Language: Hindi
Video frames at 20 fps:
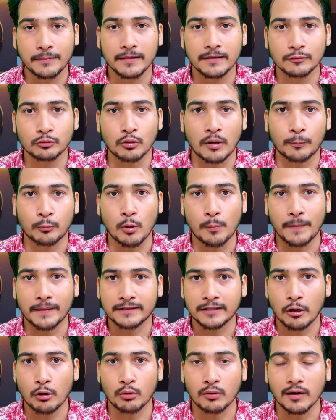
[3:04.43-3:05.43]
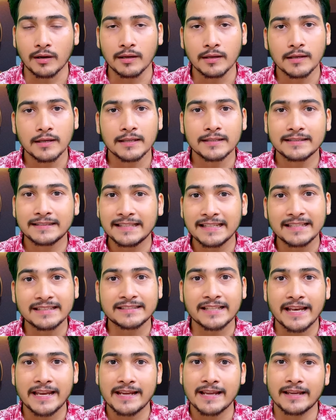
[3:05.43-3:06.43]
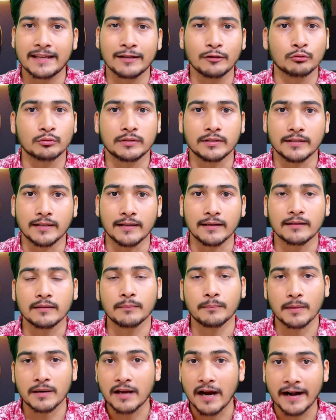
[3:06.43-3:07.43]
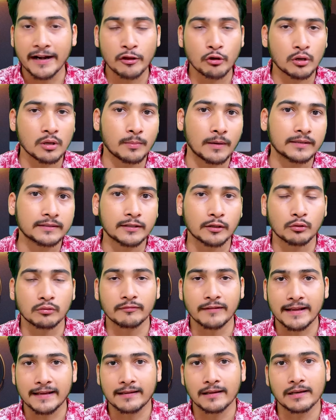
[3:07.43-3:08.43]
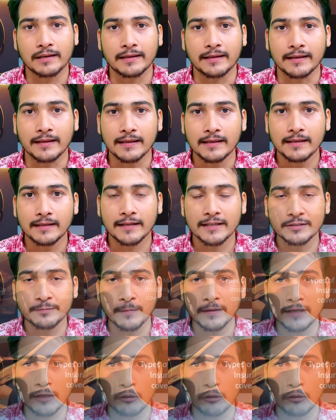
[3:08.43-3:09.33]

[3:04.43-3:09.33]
भी तो आपको पता होगा तीन तरीके की होती है मैं गाड़ियों की बात कर रहा हूँ व्हीकल की इसमें